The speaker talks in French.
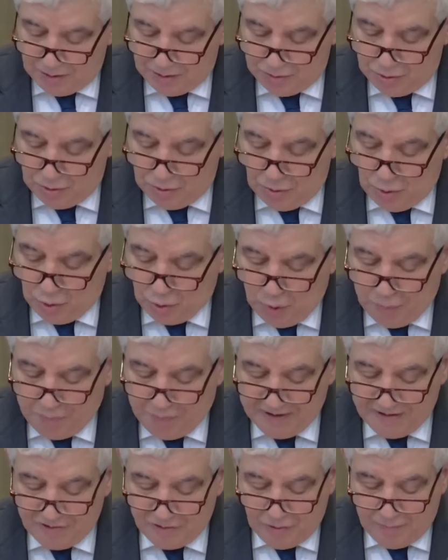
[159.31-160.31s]
de
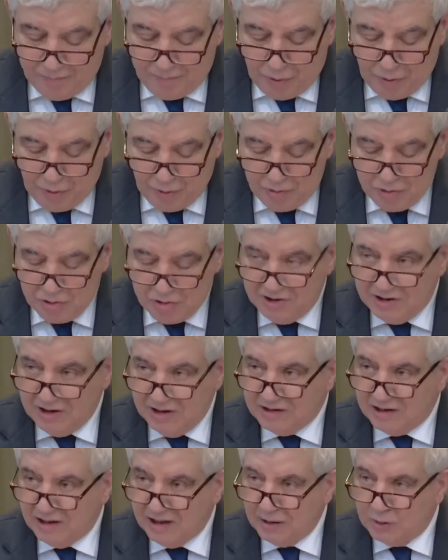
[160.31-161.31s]
l'occupation prolongée
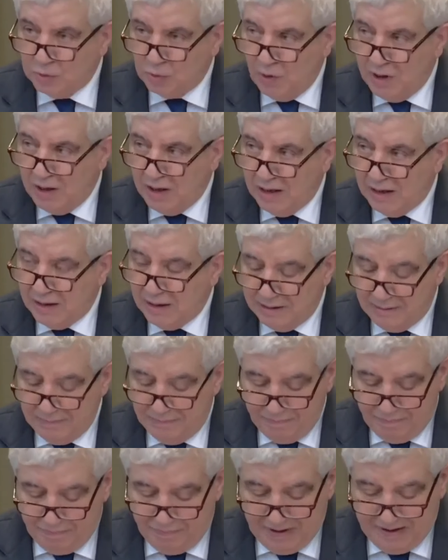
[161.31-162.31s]
des territoires
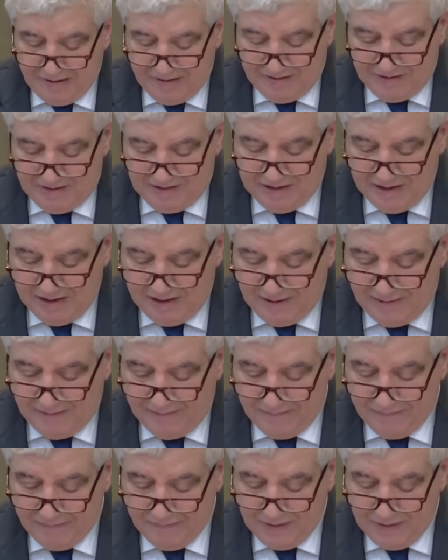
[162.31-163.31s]
palestiniens